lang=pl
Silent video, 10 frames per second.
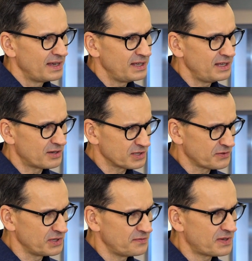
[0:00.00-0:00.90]
i
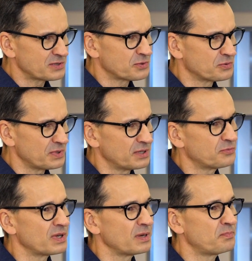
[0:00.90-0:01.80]
rozwój infrastruktury,
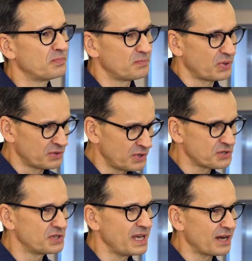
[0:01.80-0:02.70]
który
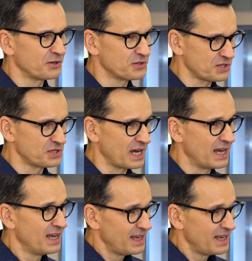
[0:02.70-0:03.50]
podnosi jakość życia,